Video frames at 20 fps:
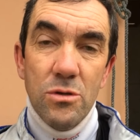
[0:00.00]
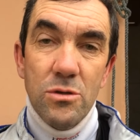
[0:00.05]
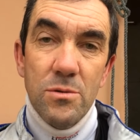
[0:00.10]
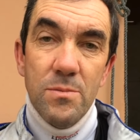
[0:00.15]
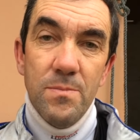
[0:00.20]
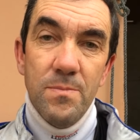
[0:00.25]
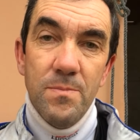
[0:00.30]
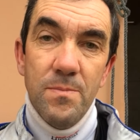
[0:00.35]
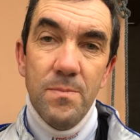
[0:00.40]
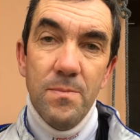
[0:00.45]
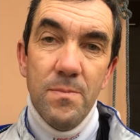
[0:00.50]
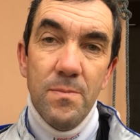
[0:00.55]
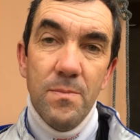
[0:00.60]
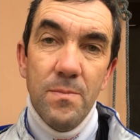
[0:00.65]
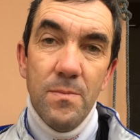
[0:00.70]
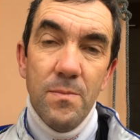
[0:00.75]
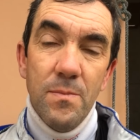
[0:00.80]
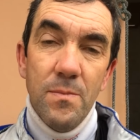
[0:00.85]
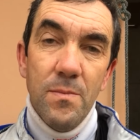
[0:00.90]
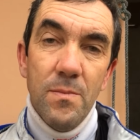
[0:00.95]
c'est envisageable
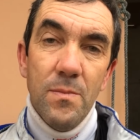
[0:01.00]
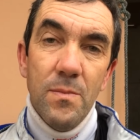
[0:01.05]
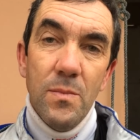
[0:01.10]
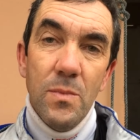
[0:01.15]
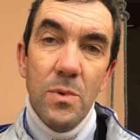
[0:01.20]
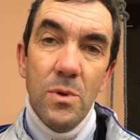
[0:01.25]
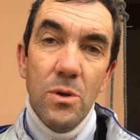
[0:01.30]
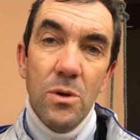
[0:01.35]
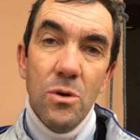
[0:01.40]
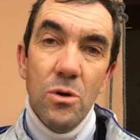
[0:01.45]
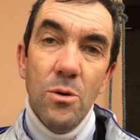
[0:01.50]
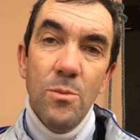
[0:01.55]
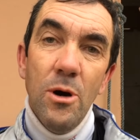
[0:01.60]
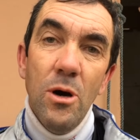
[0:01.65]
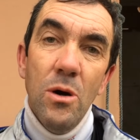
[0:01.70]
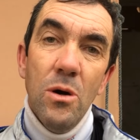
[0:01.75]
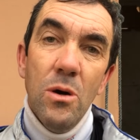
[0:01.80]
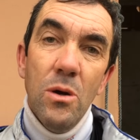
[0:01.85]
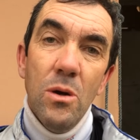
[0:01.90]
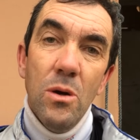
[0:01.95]
avec lui un jour
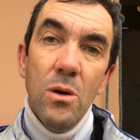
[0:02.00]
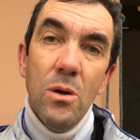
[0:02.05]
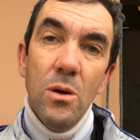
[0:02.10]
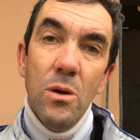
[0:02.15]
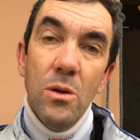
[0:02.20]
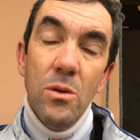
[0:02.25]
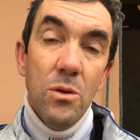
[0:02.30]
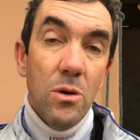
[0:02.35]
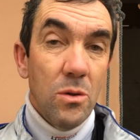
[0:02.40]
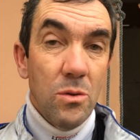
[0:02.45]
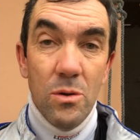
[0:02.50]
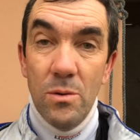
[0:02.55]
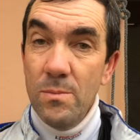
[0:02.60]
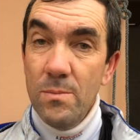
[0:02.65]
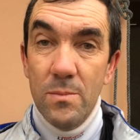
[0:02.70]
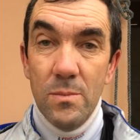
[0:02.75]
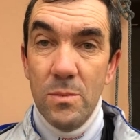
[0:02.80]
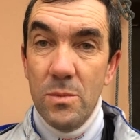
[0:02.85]
Comment Vincennes Non, non.